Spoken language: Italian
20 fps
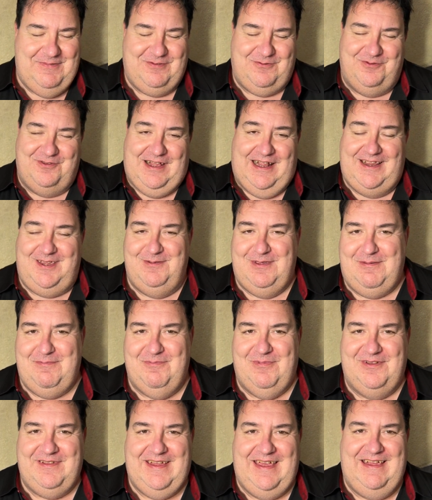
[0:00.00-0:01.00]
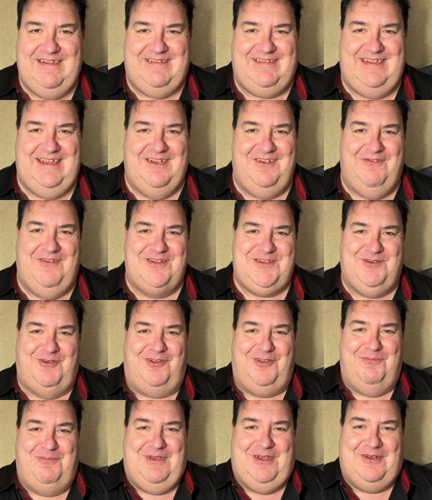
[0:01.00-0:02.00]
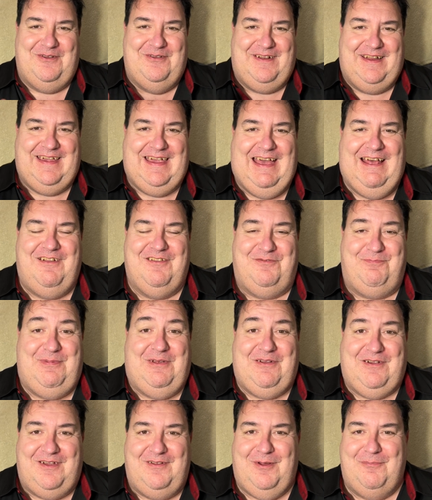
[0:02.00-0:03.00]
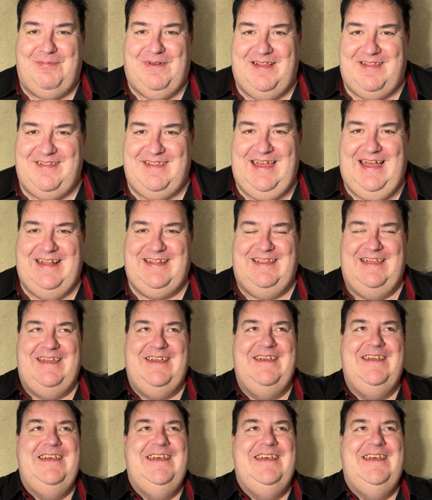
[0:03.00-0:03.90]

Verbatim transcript: scusatemi modestia vi faccio questo piccolo regalo, spero che lo apprezziate